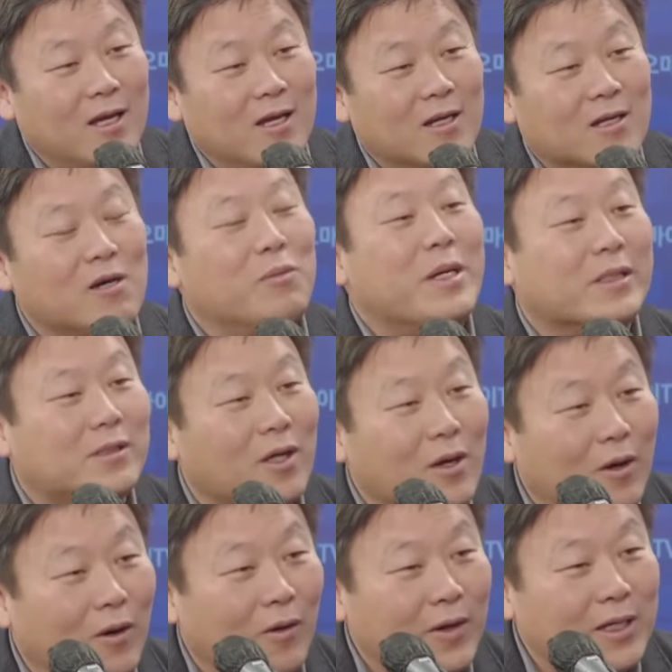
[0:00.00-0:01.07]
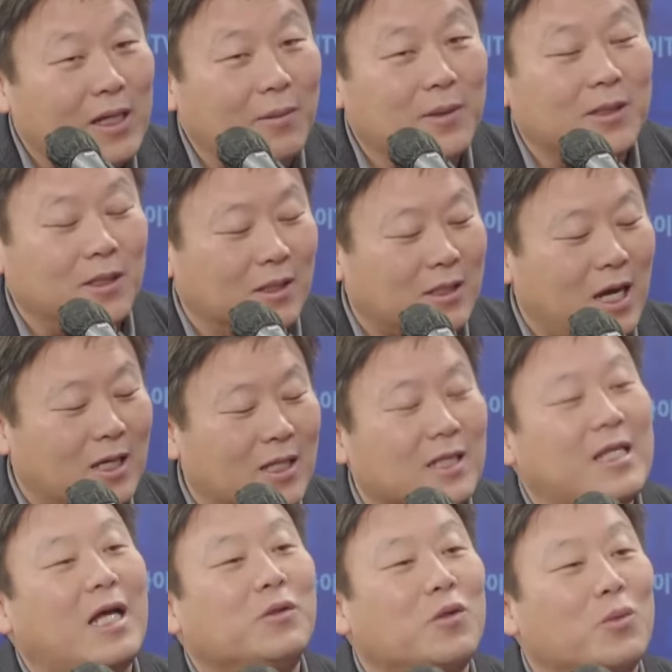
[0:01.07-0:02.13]
거부했어요. 왜냐하면 네. 여당 내
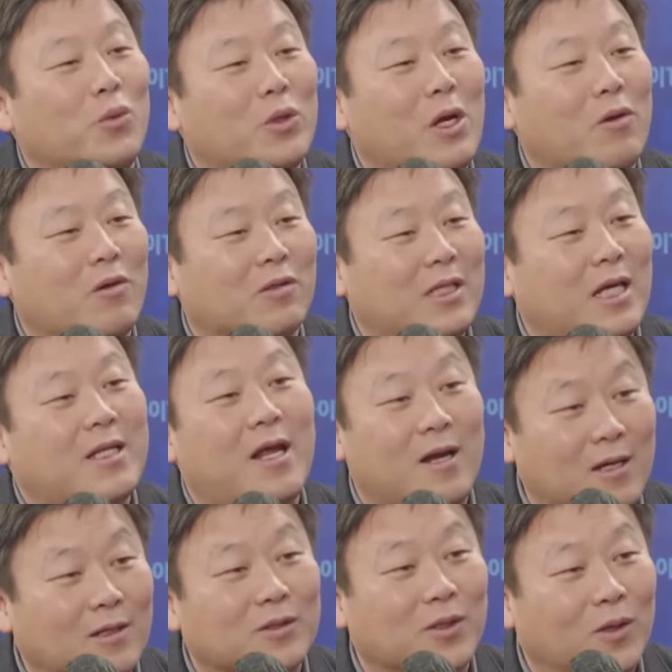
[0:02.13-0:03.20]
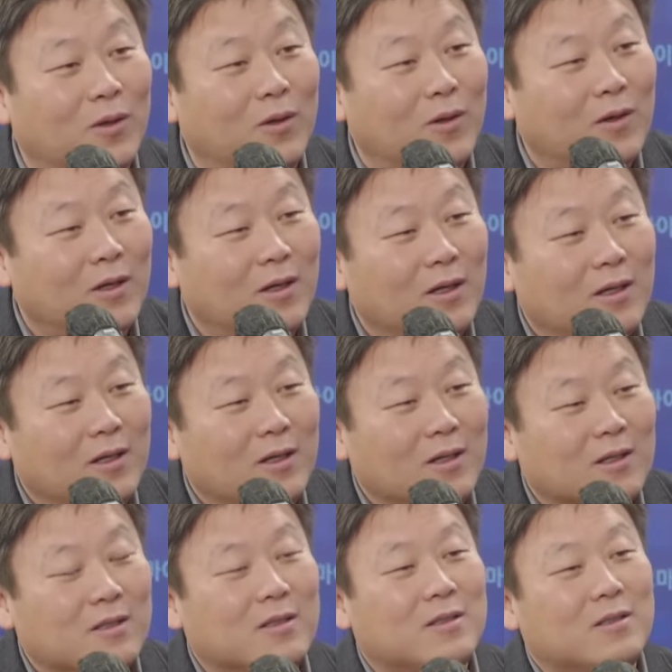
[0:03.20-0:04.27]
딴소리 못 나기로 차단한 거죠. 음.
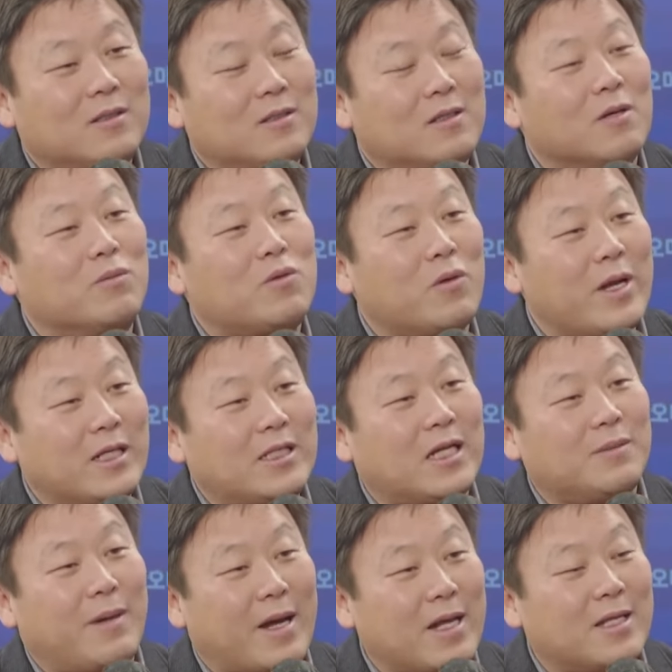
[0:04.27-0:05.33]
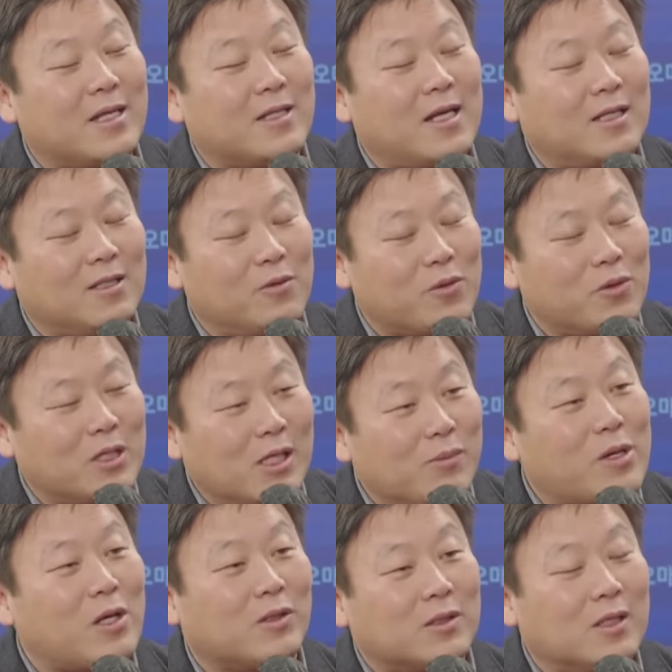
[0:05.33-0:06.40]
거부권 행사하지 말아야 된다는 여론
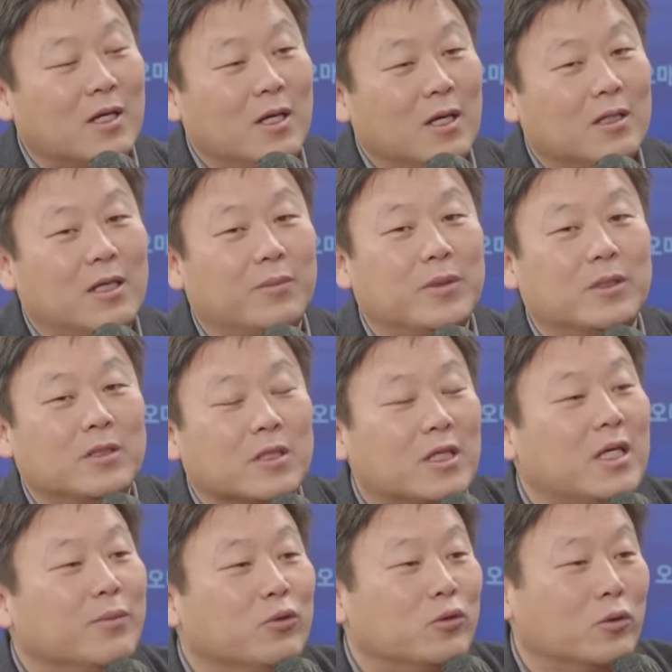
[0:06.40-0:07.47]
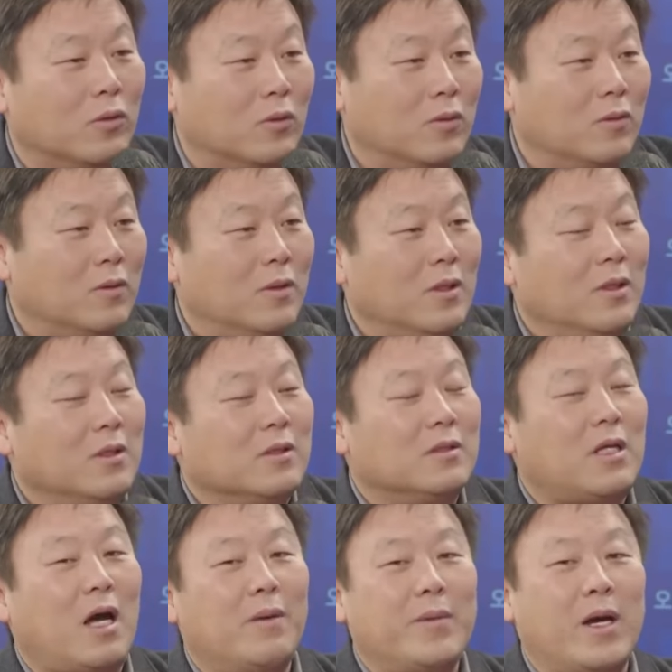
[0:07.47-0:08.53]
일부라도 있어. 왜냐하면 김웅, 네. 그
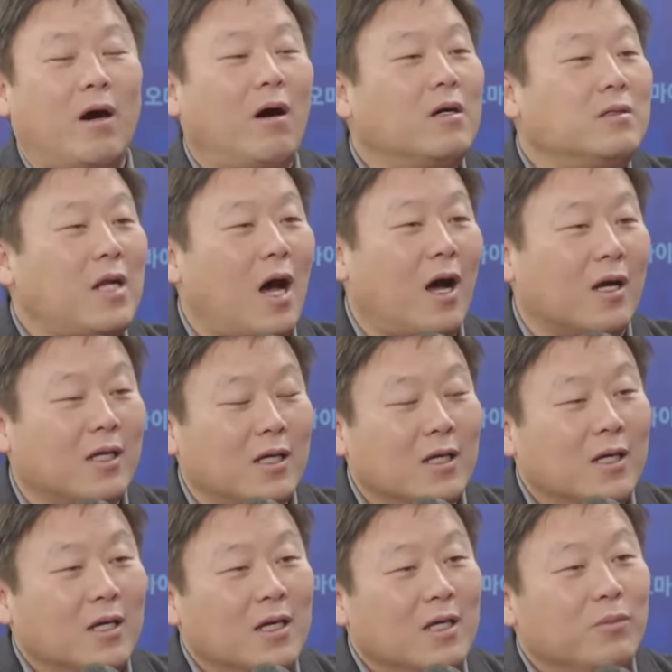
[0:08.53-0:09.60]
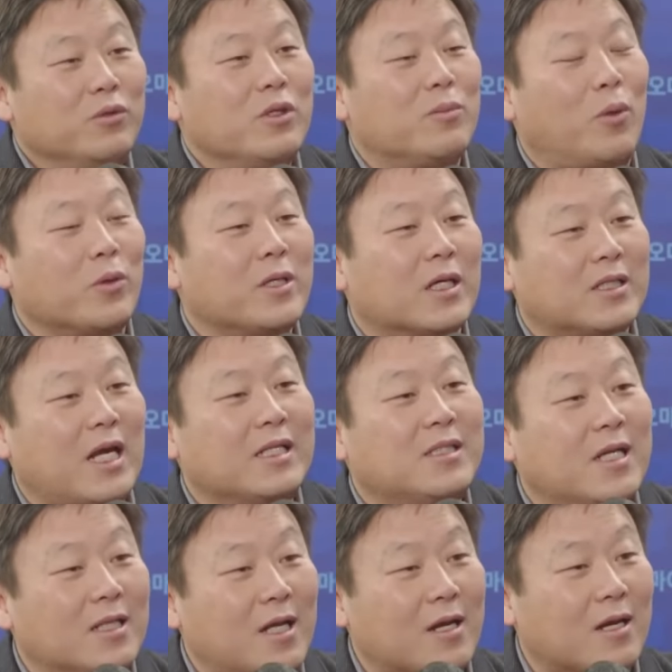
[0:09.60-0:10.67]
다음에 허은아 이분들 보니까
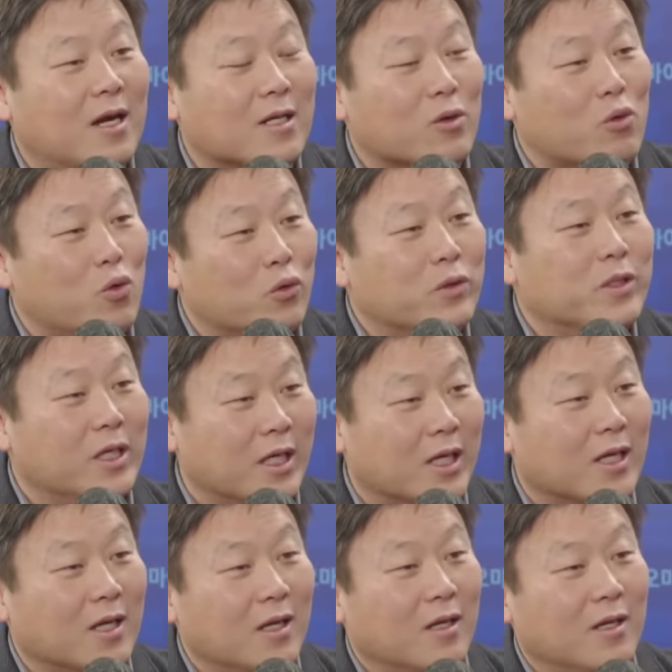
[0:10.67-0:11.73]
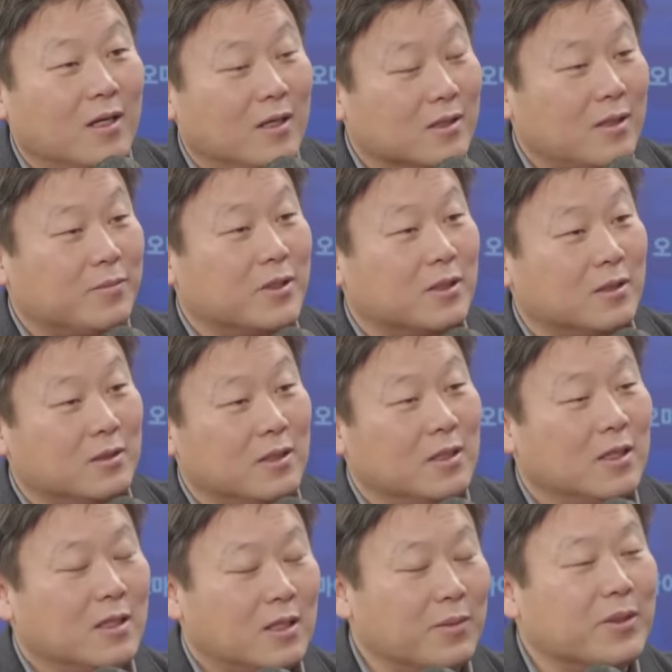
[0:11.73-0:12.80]
찬성했다는 거 아니에요. 권은희 이런 사람들은
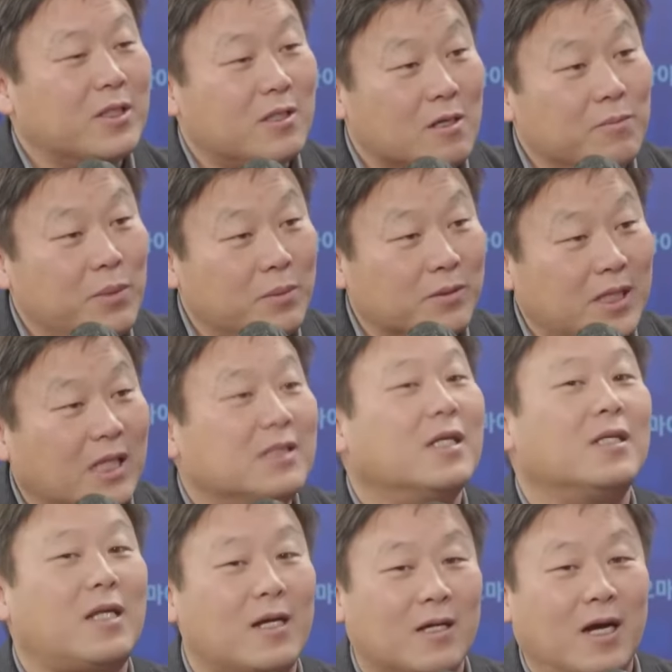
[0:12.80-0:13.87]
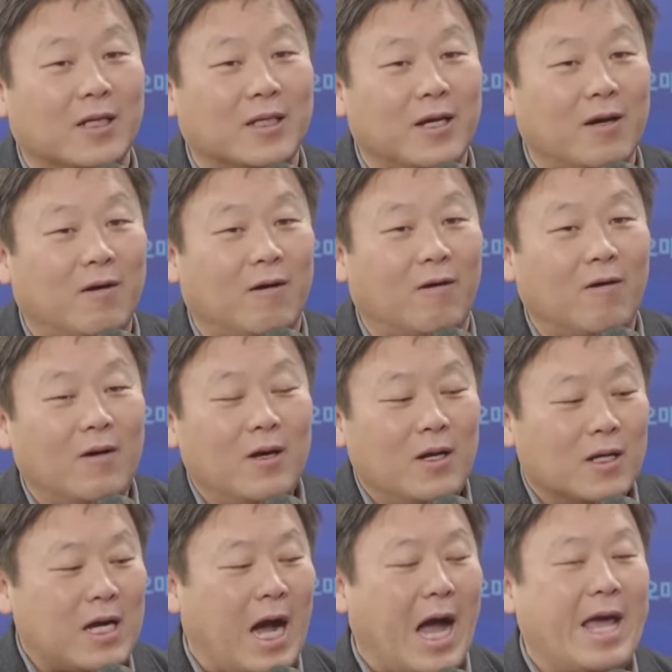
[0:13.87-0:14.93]
김해 특검법을 찬성했다는 거 아니에요. 네.
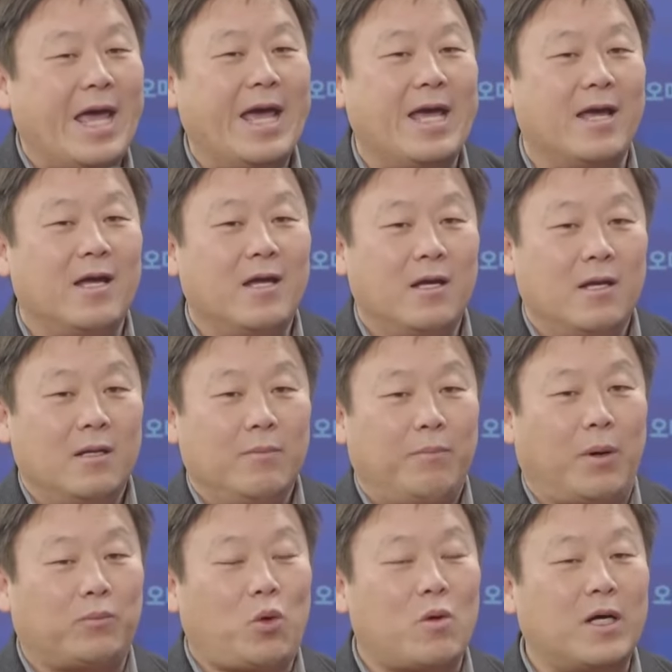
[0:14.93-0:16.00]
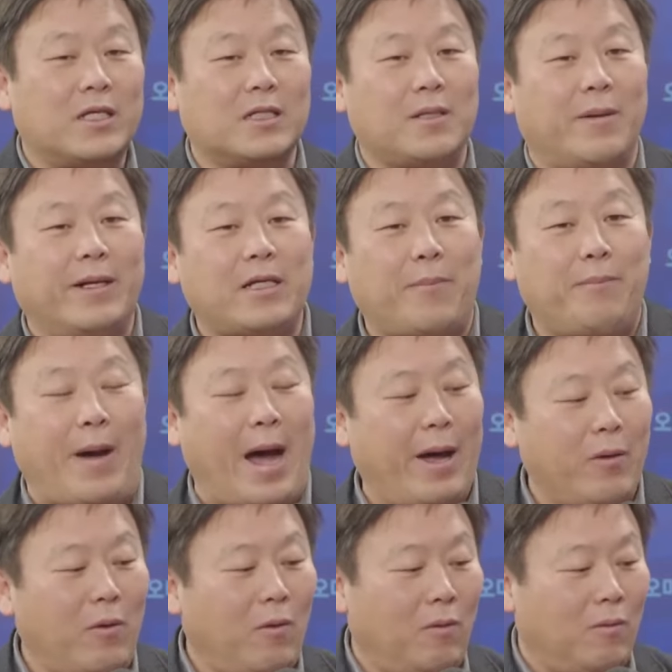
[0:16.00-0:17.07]
그러니까 아예 법 통과되자마자
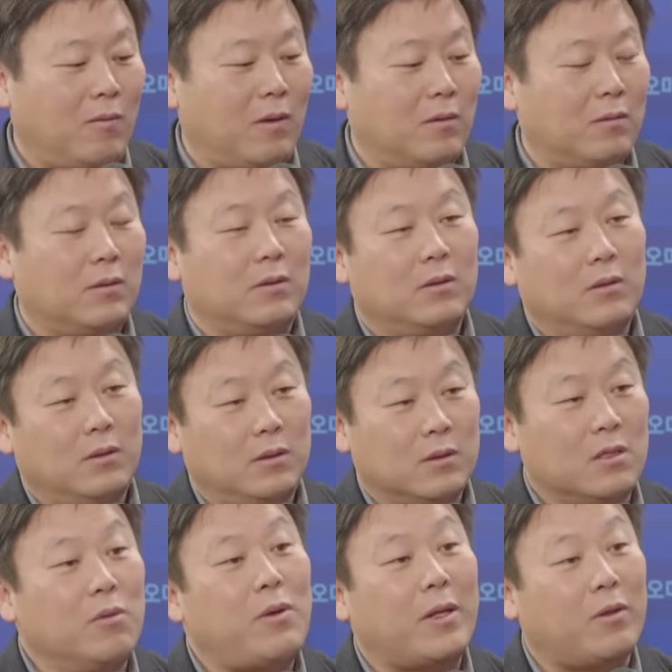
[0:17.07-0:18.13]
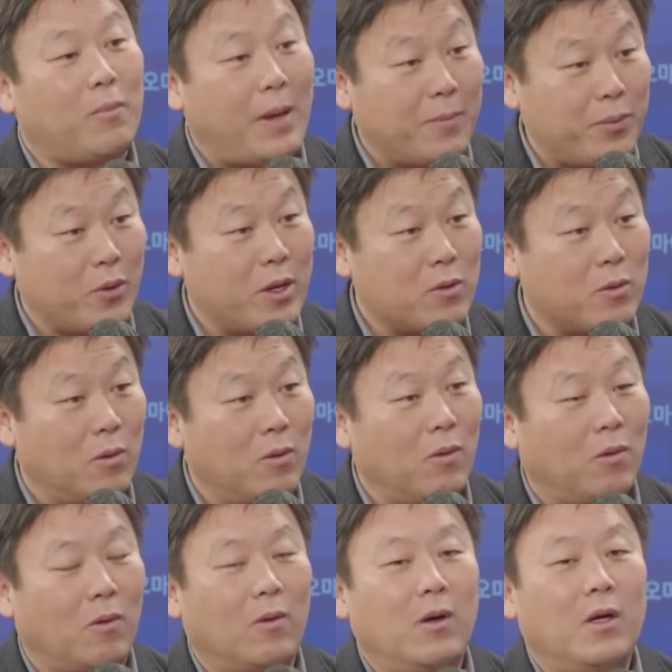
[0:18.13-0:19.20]
바로 거부한다 발표를 했고
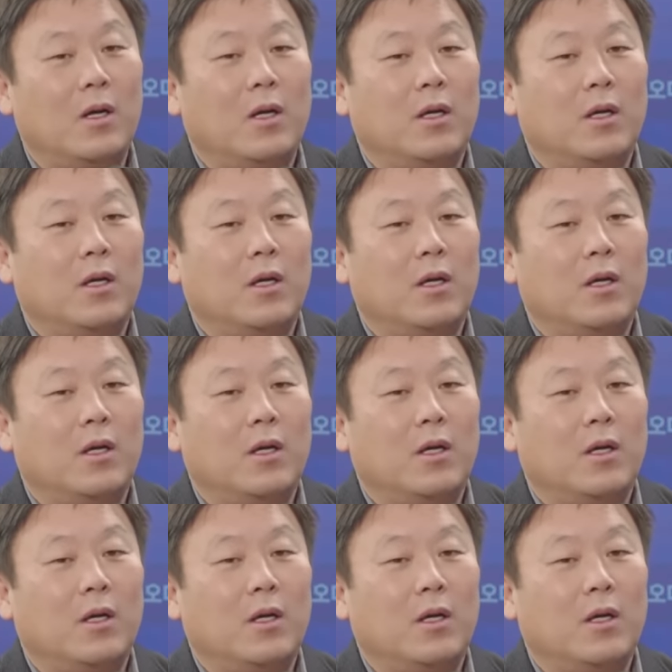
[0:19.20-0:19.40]
음.